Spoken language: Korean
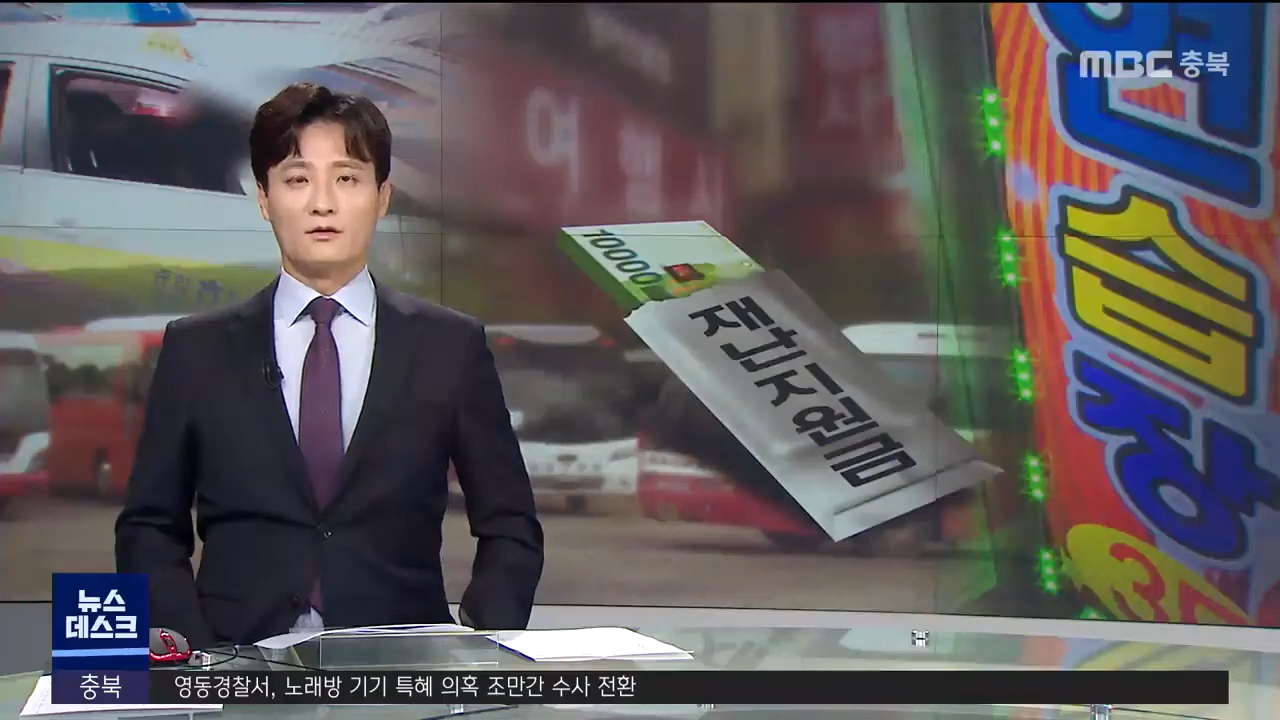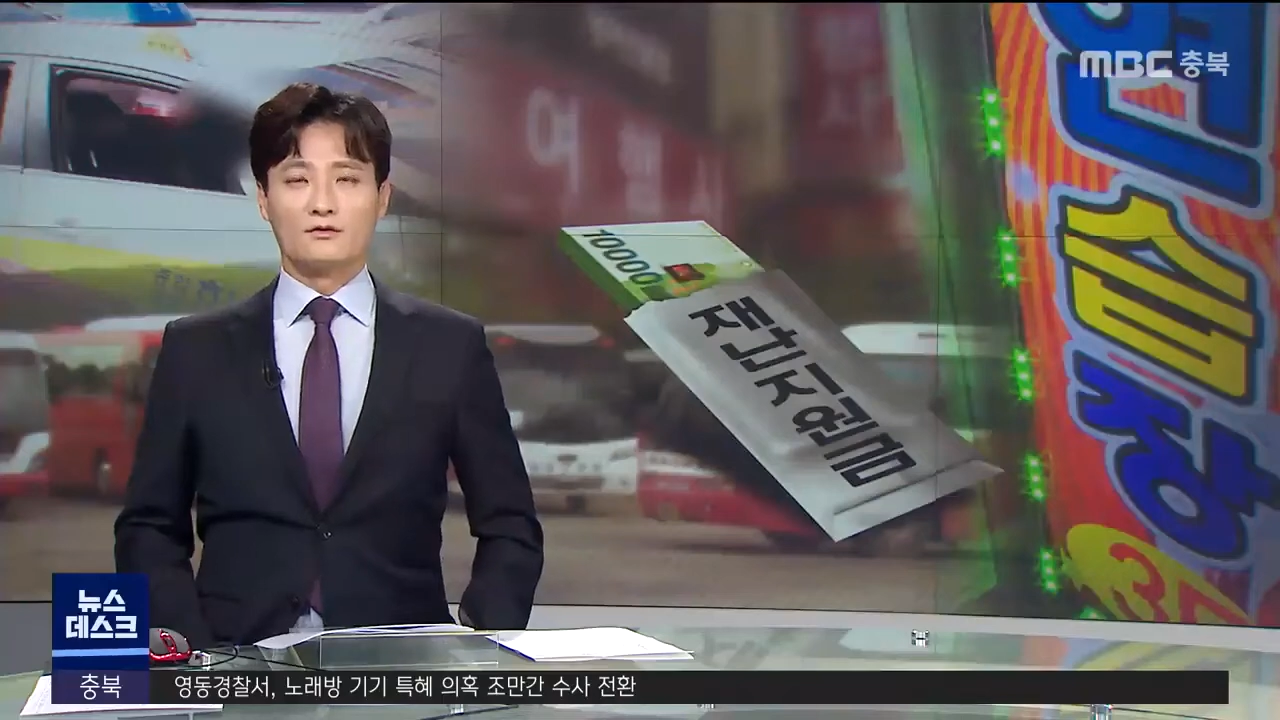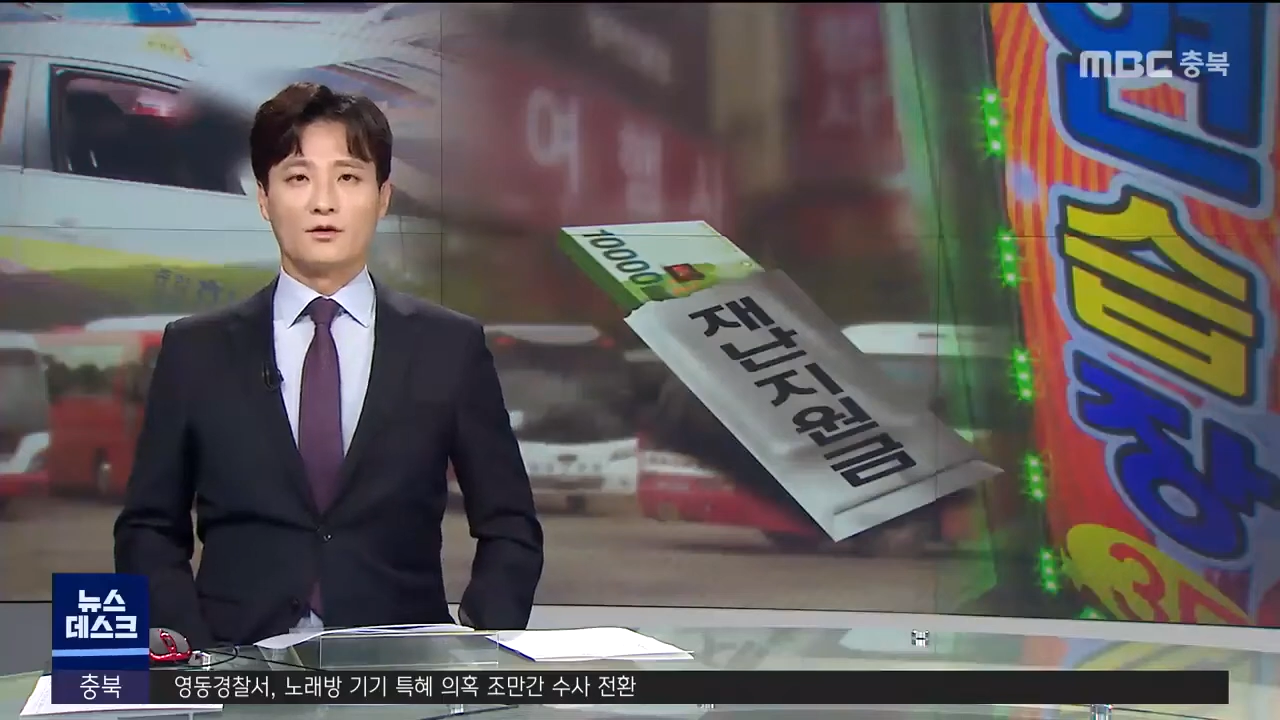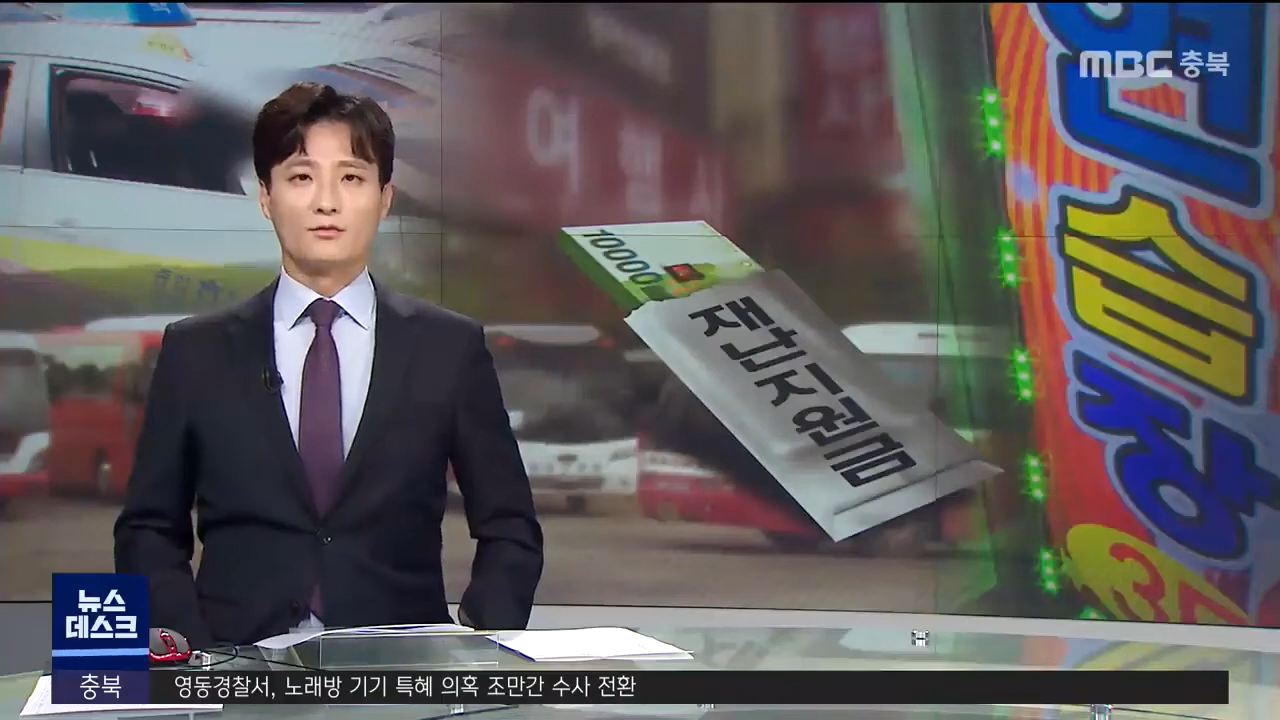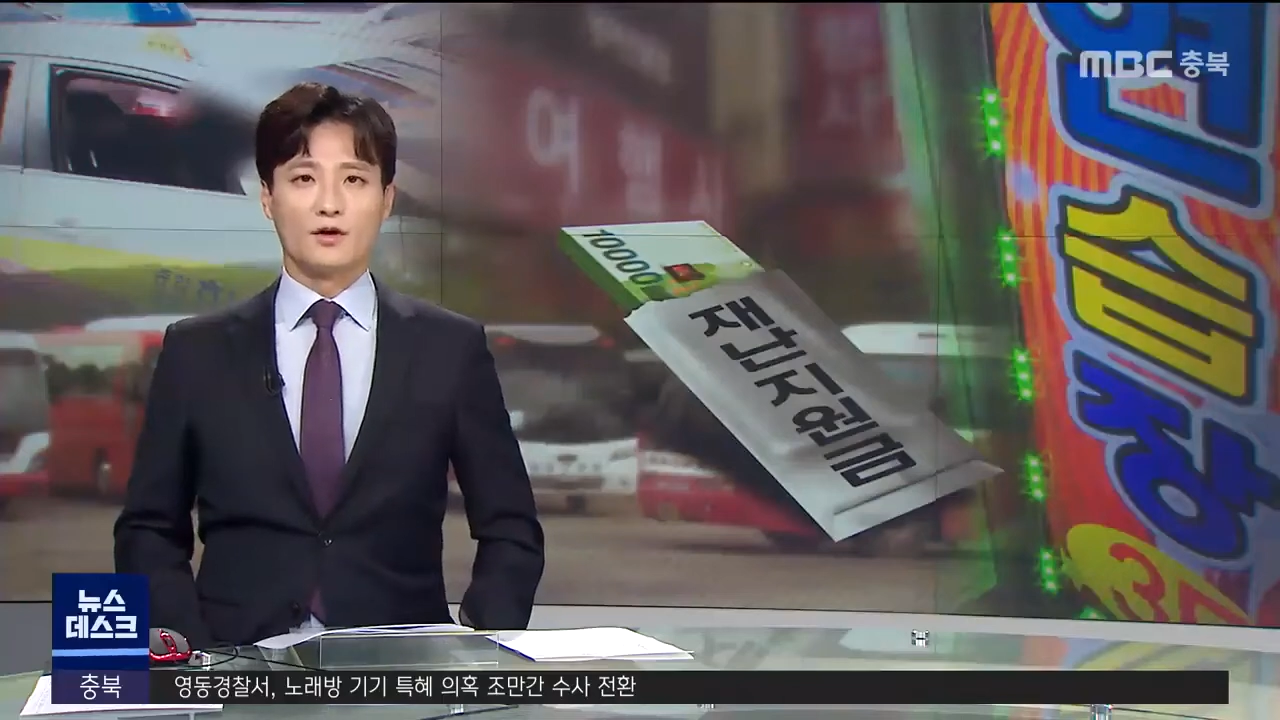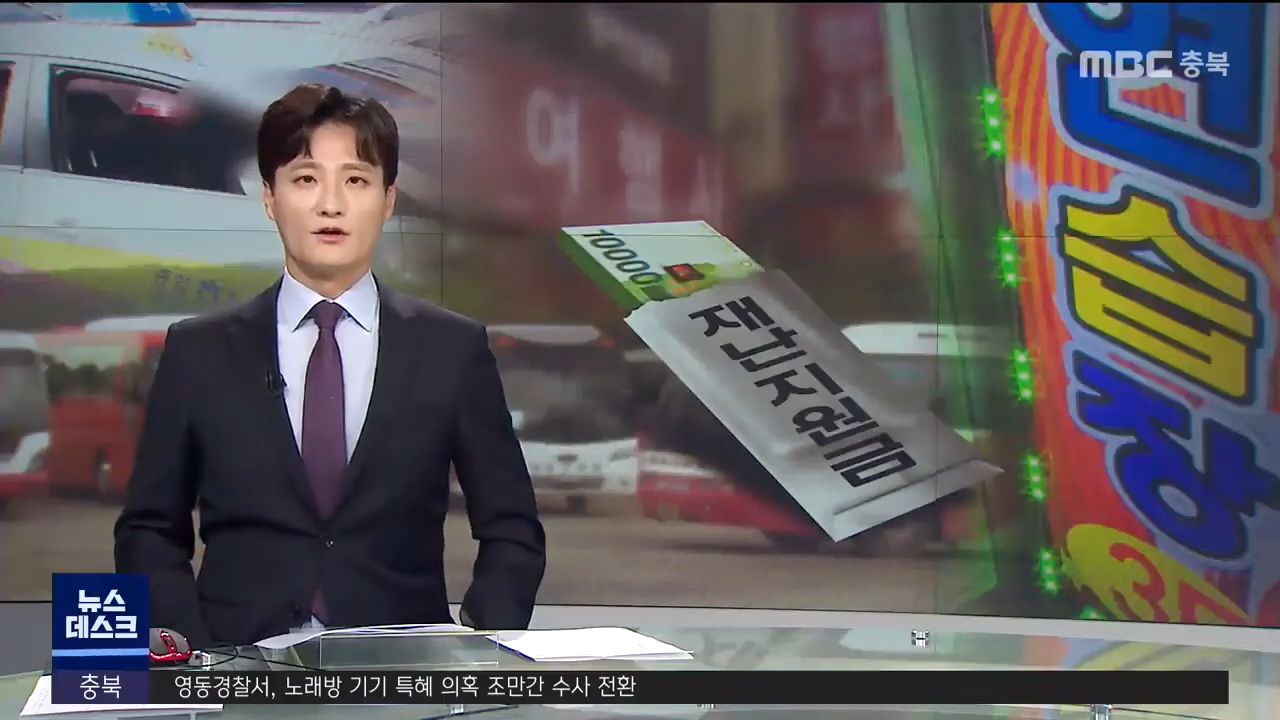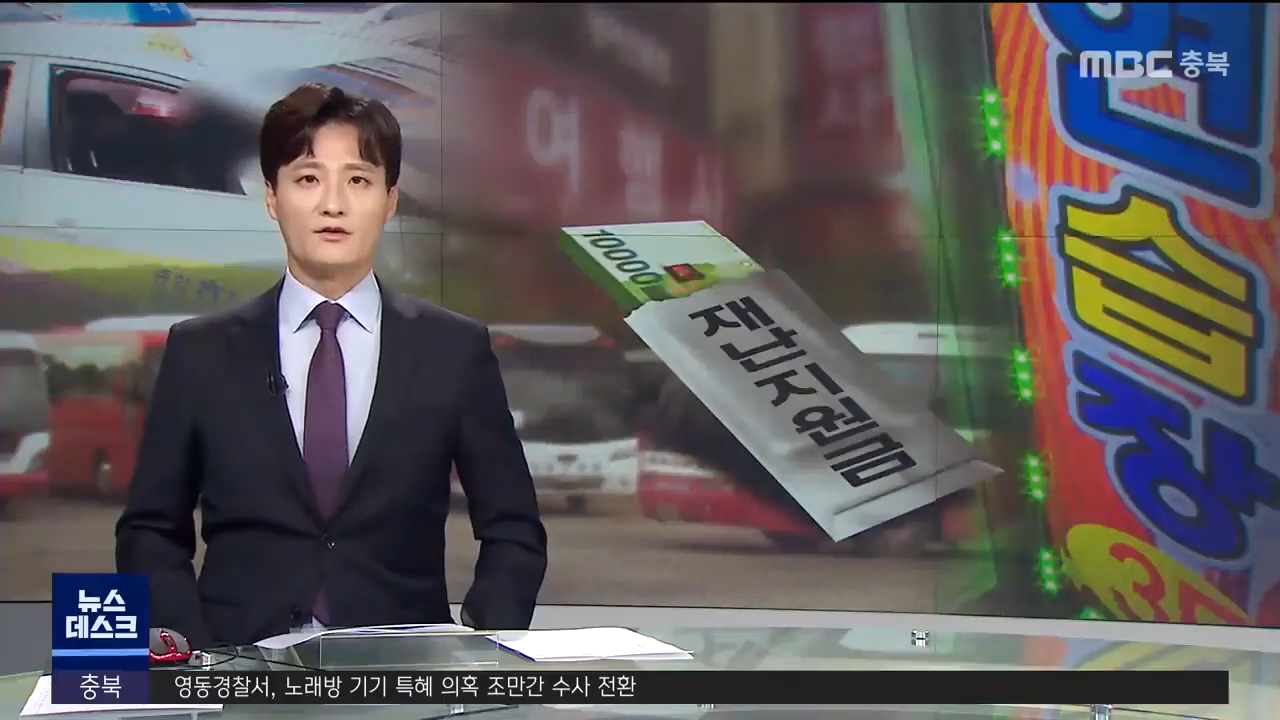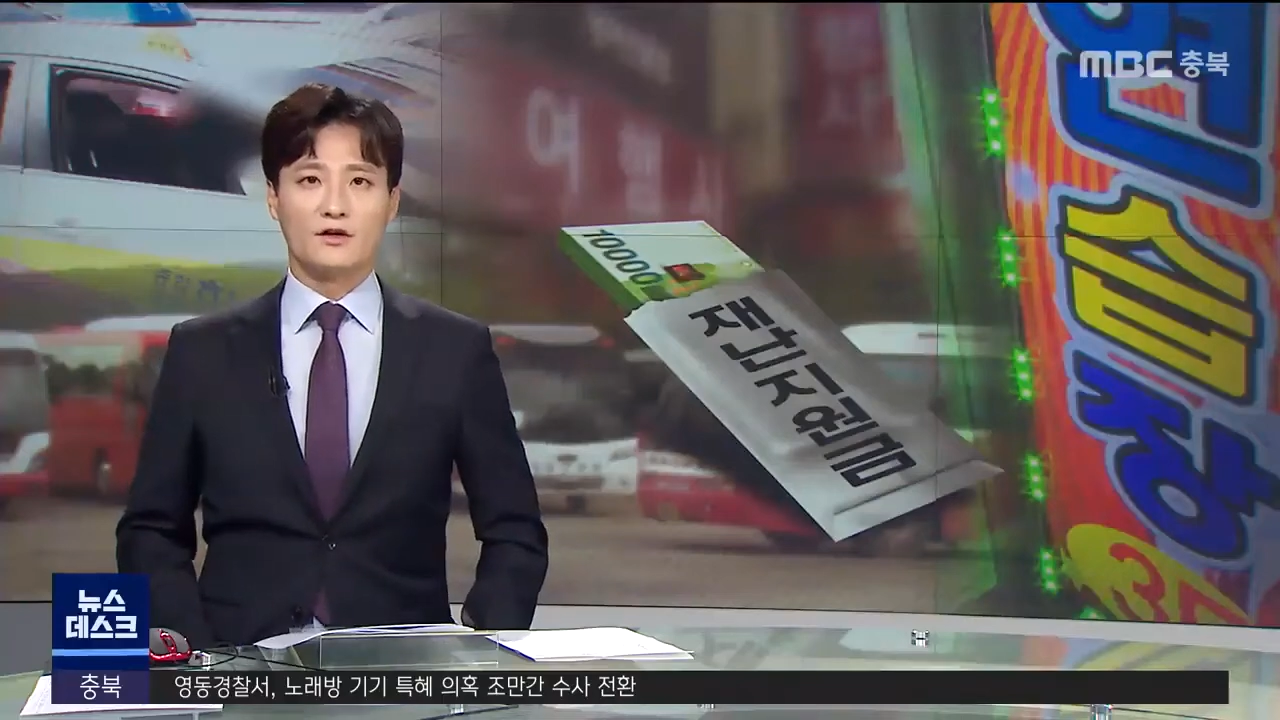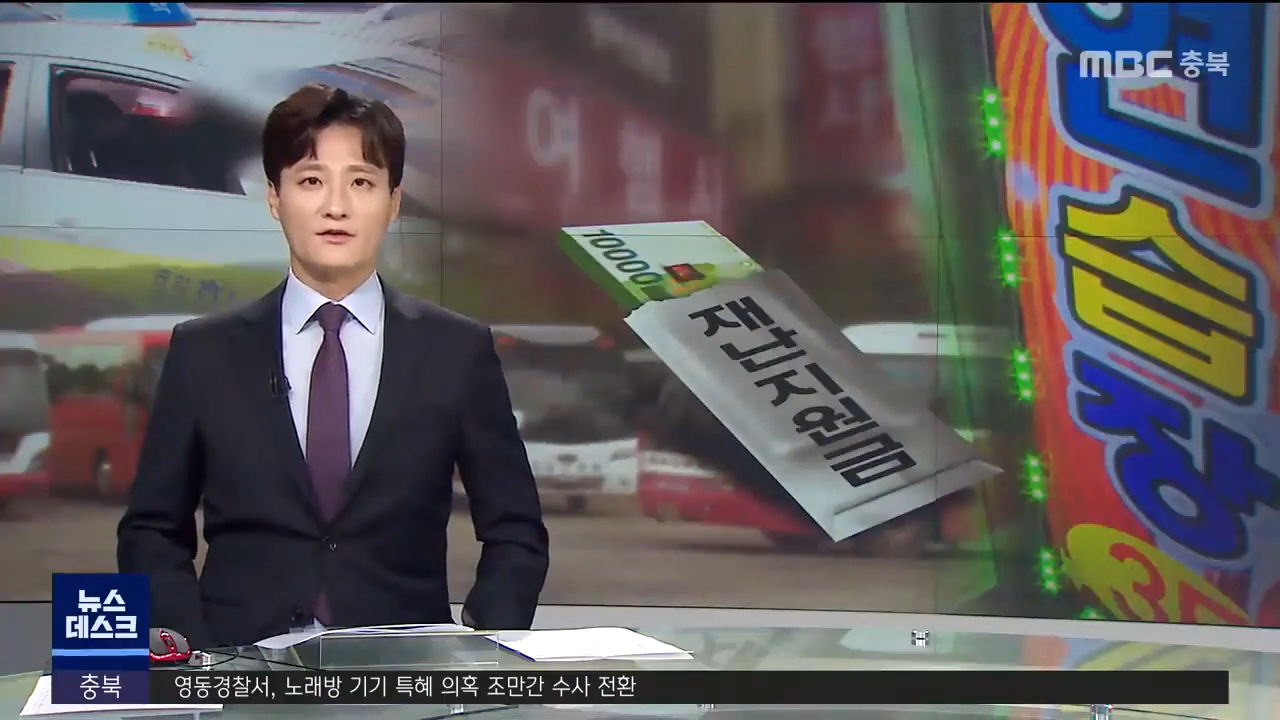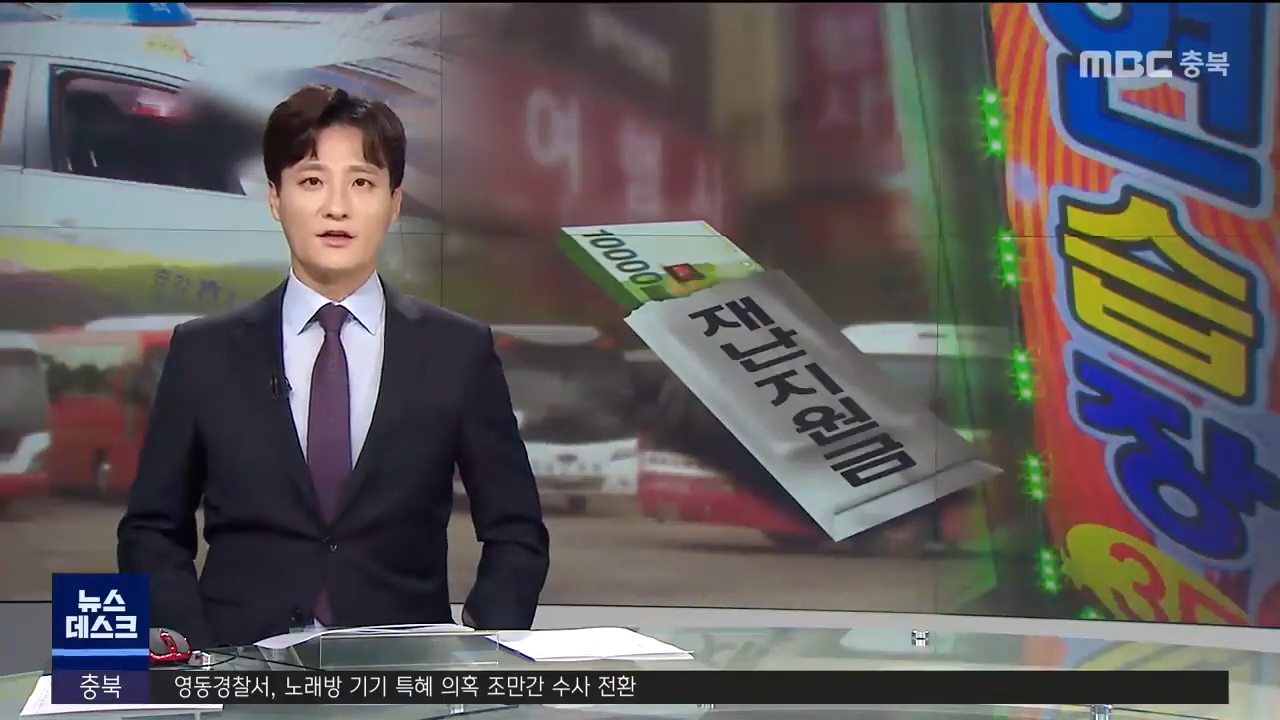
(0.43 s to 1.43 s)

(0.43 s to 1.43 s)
정부의 2차